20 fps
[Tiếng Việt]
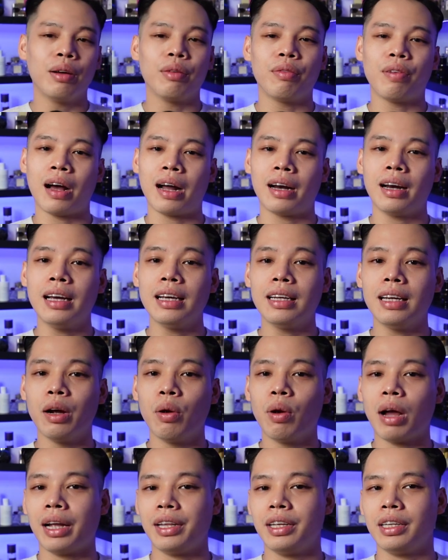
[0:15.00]
Và đây
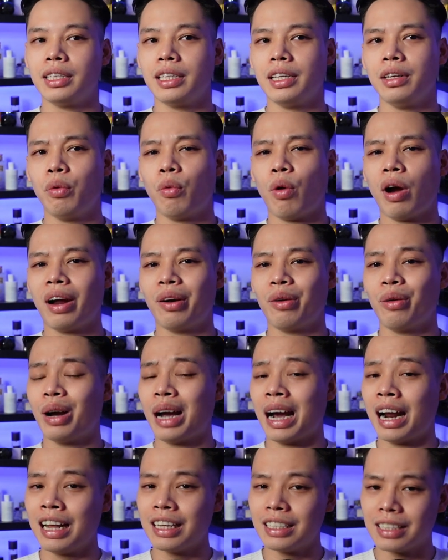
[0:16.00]
đều là những cái chai nước hoa nó
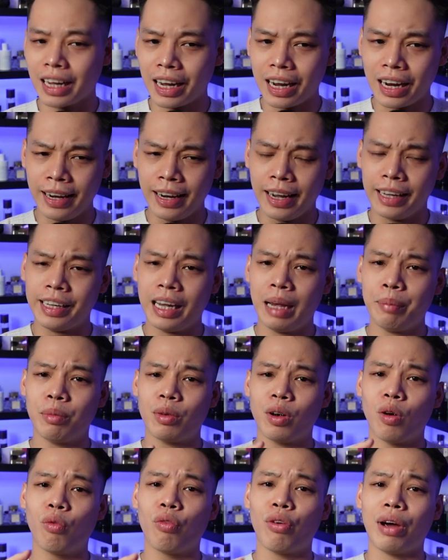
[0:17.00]
khá là rẻ thì anh em
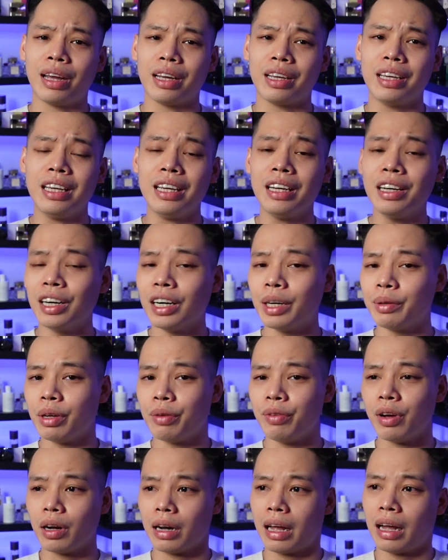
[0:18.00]
không phải nghĩ ngợi
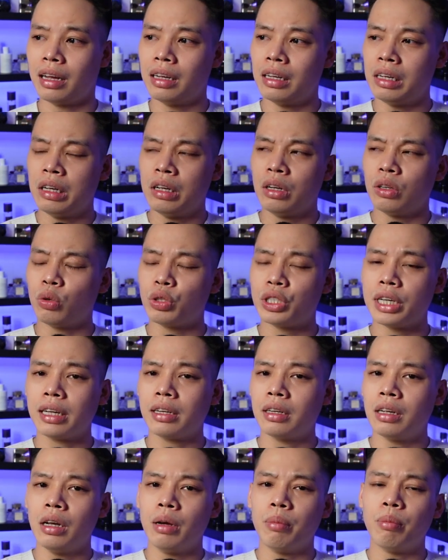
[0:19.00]
về việc là tôi
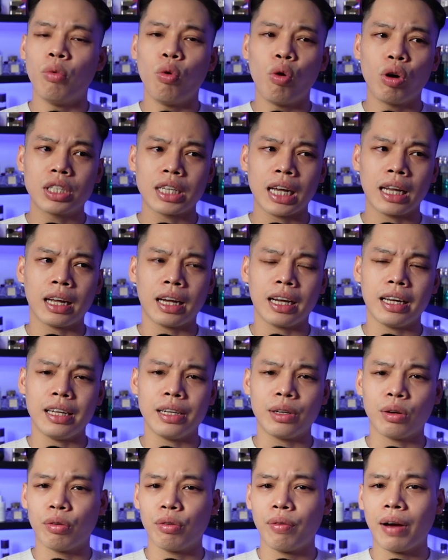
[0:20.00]
chết mua chai này
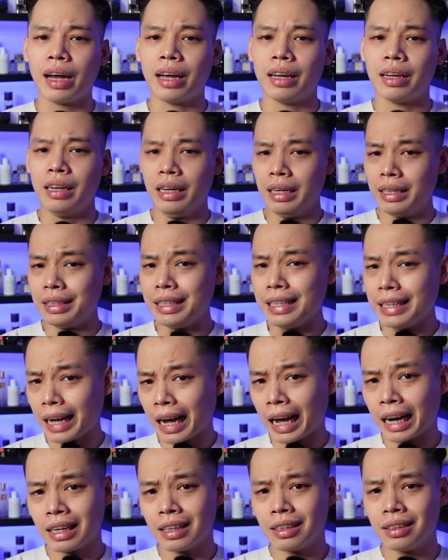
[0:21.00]
thì có phải nhịn
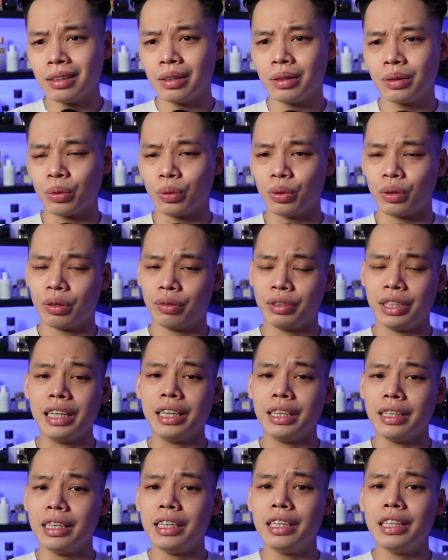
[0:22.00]
ăn rồi có
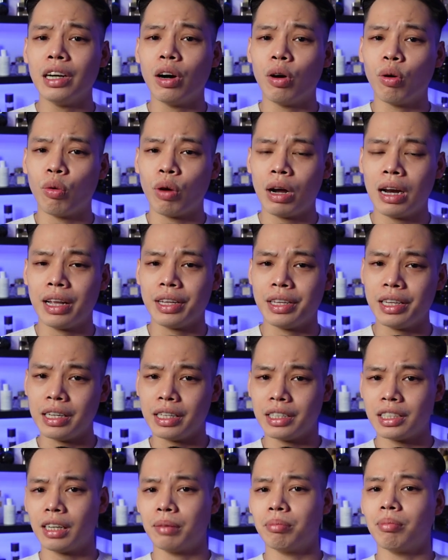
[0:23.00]
nhịn đi nhậu hay là
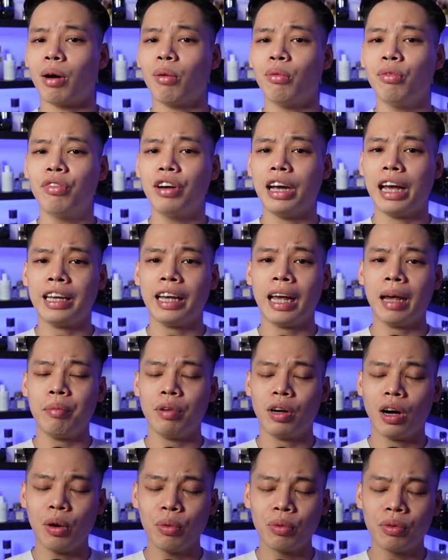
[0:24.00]
nhịn trận bóng với anh
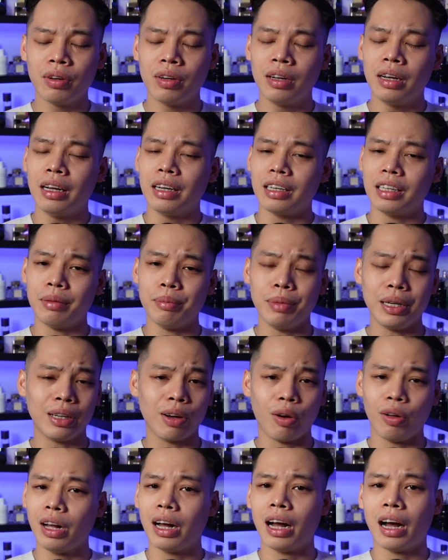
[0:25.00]
em không thì mình
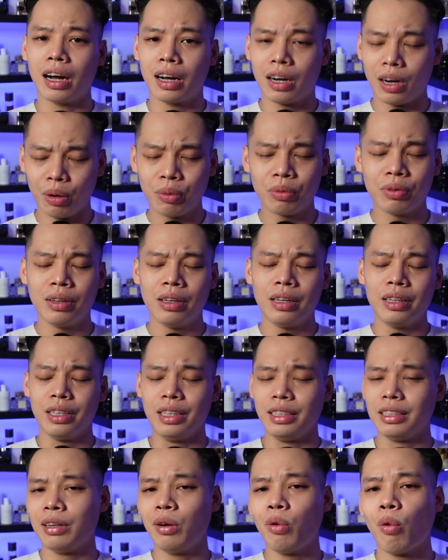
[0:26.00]
nói rằng là không
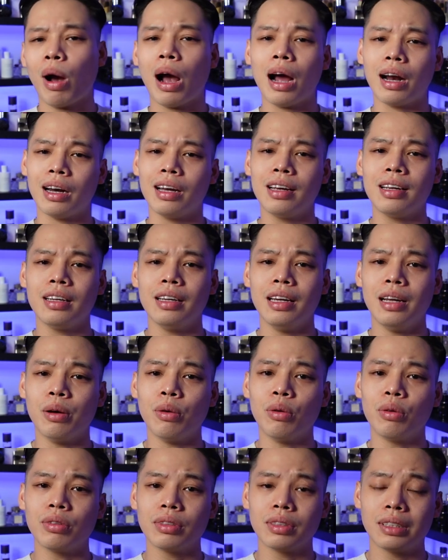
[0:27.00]
những chai nước hoa ở đây
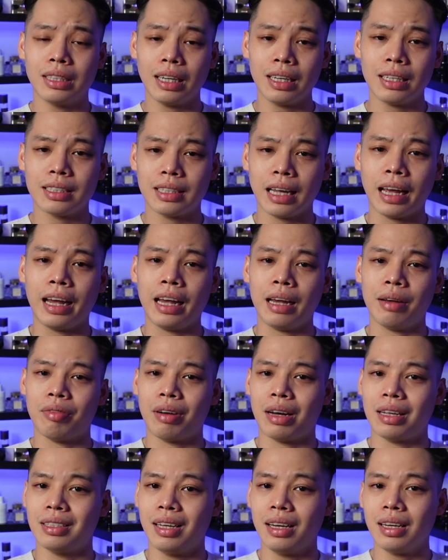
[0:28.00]
đều rất rẻ
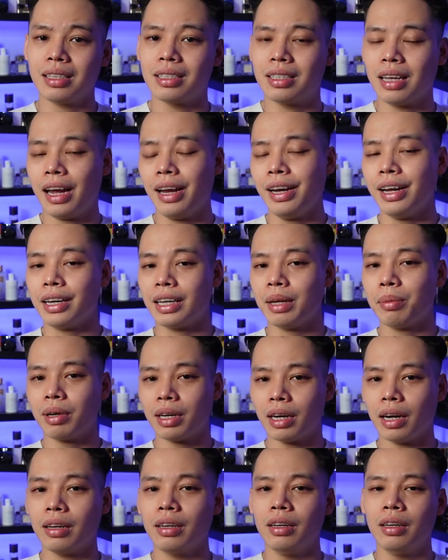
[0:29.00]
và rất dễ để tiếp
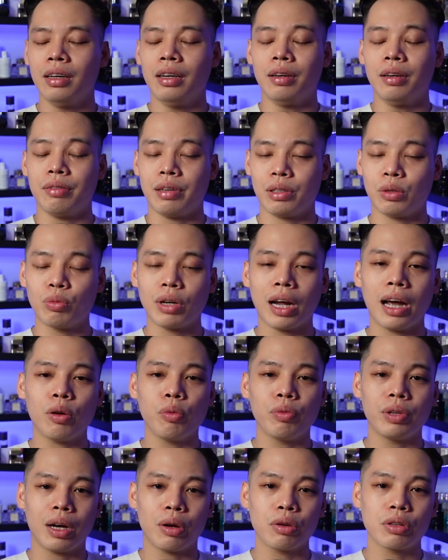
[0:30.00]
cận và chúng ta hãy
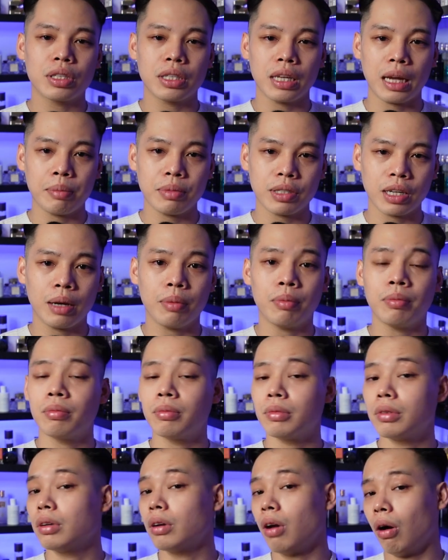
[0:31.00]
cùng nhau xem xem
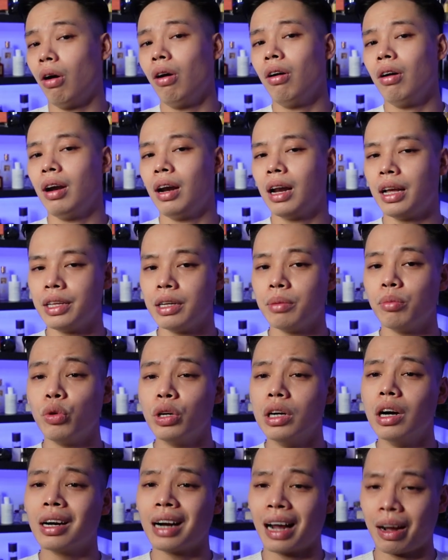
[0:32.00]
đó là những
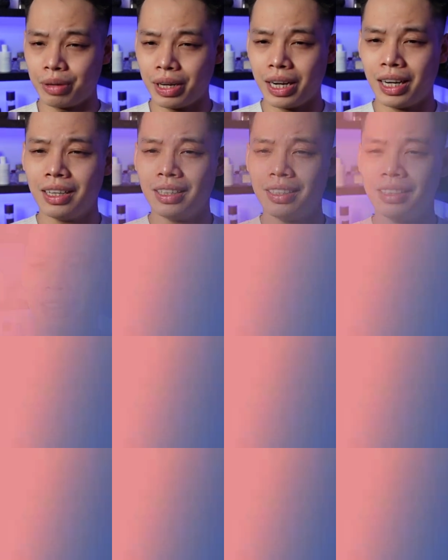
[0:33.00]
mùi hương nào nhá